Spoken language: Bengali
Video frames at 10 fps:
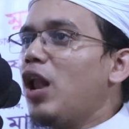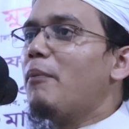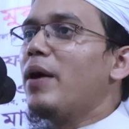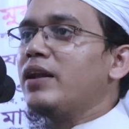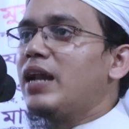
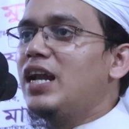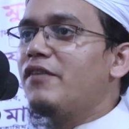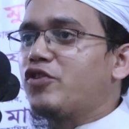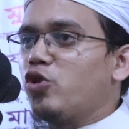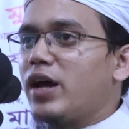পোলাপানরা
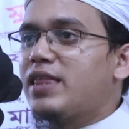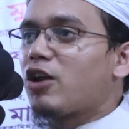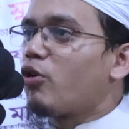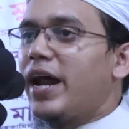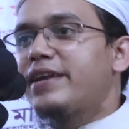লিভ
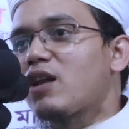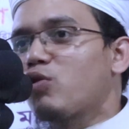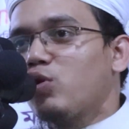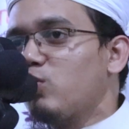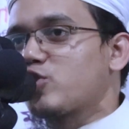টুগেদার করে এটার
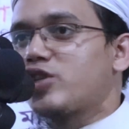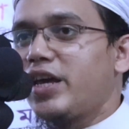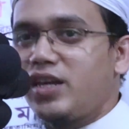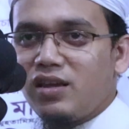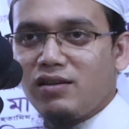কোনো দোষ
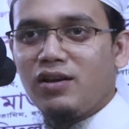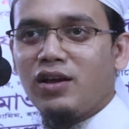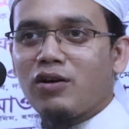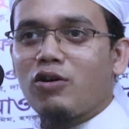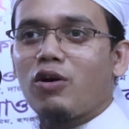নাই
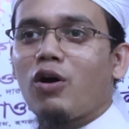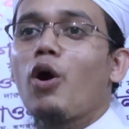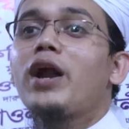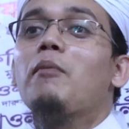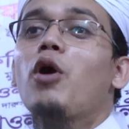
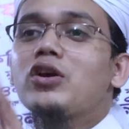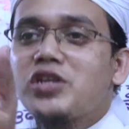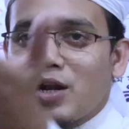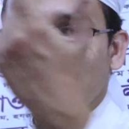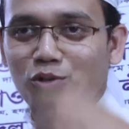কয়টা
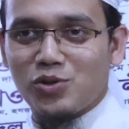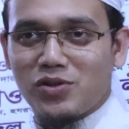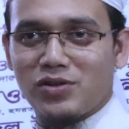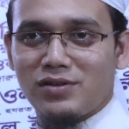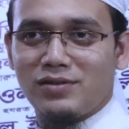বয়সের দোষ
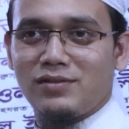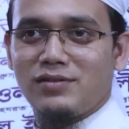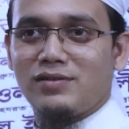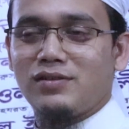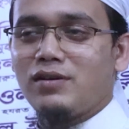
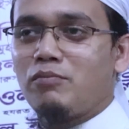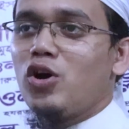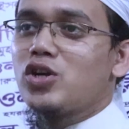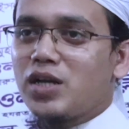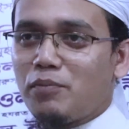
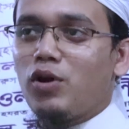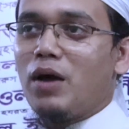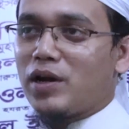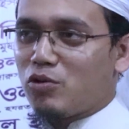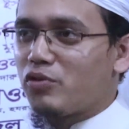বয়সের
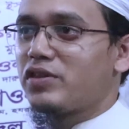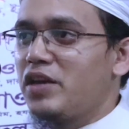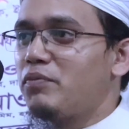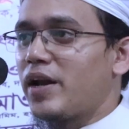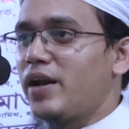পোলাপান
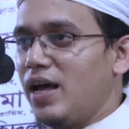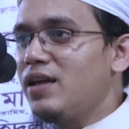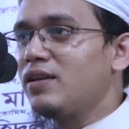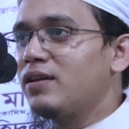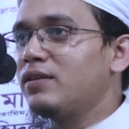করতেই পারে না
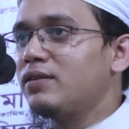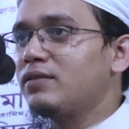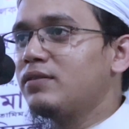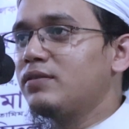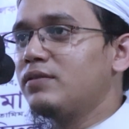
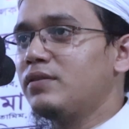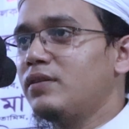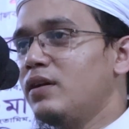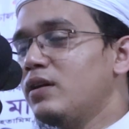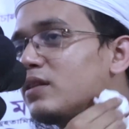
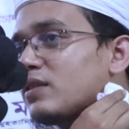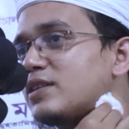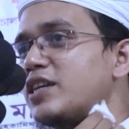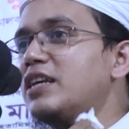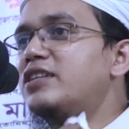
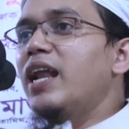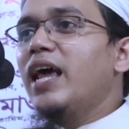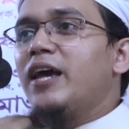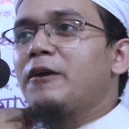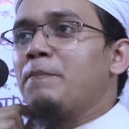তা যেই
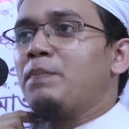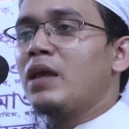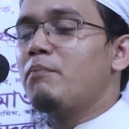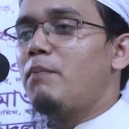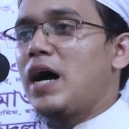ছেলে
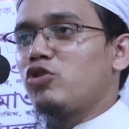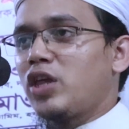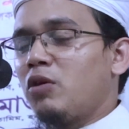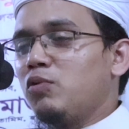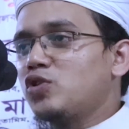বারো
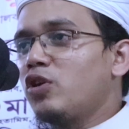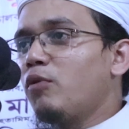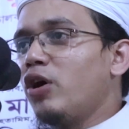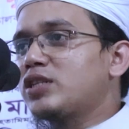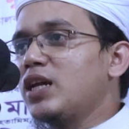তেরো বছর
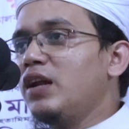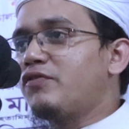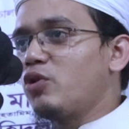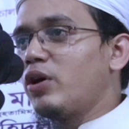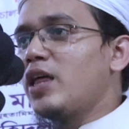বয়সে
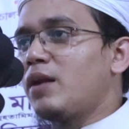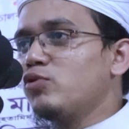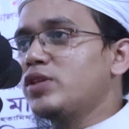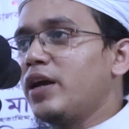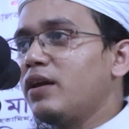লিভ টুগেদার
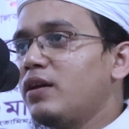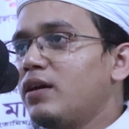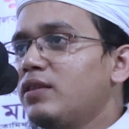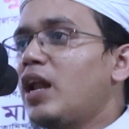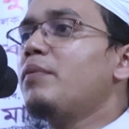বুঝে
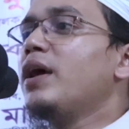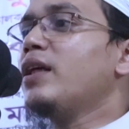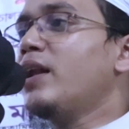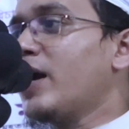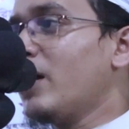তারা বিয়ে
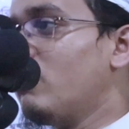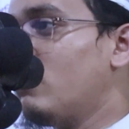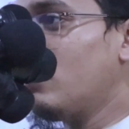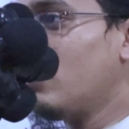দেন না কেন